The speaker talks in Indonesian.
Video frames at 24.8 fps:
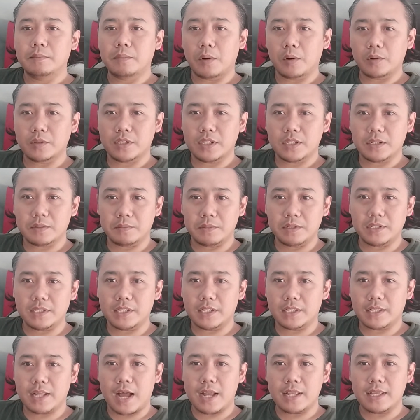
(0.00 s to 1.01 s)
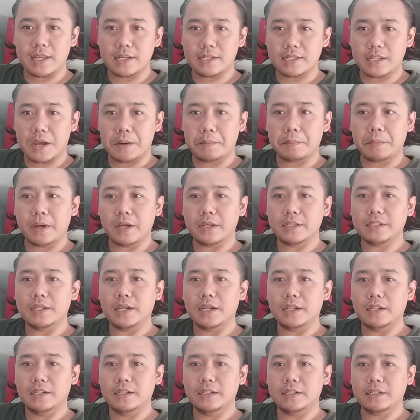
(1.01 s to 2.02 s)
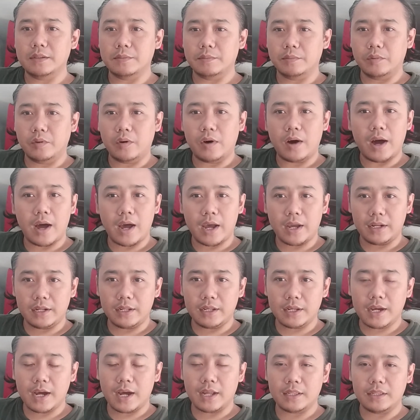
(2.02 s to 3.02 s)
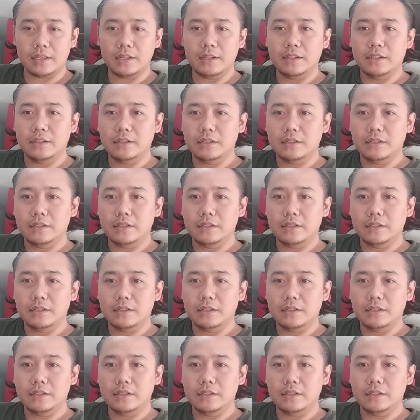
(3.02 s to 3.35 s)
proses mencetaknya sampai jadi sebuah ID card